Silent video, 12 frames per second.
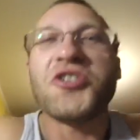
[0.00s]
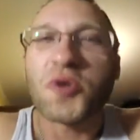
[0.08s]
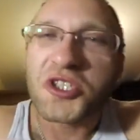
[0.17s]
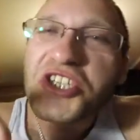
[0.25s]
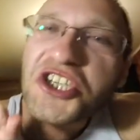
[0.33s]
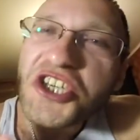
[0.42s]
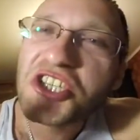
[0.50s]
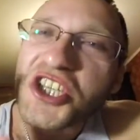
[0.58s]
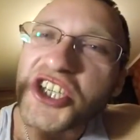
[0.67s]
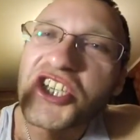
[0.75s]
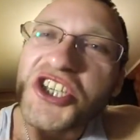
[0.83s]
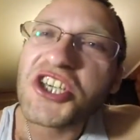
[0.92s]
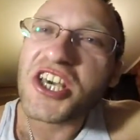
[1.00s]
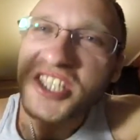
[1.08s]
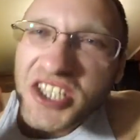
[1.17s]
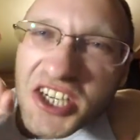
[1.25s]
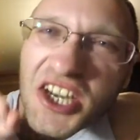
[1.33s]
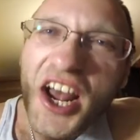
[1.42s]
Вот чисто же
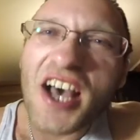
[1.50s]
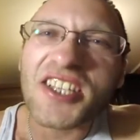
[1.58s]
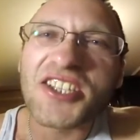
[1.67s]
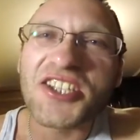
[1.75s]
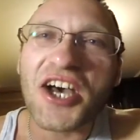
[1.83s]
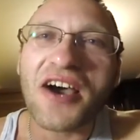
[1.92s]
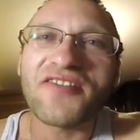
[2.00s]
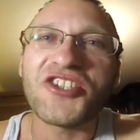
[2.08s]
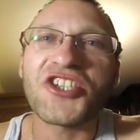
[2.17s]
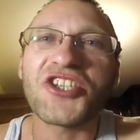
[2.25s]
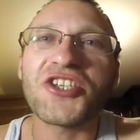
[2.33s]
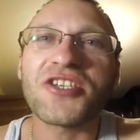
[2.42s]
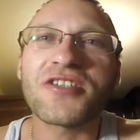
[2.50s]
есть красавчики.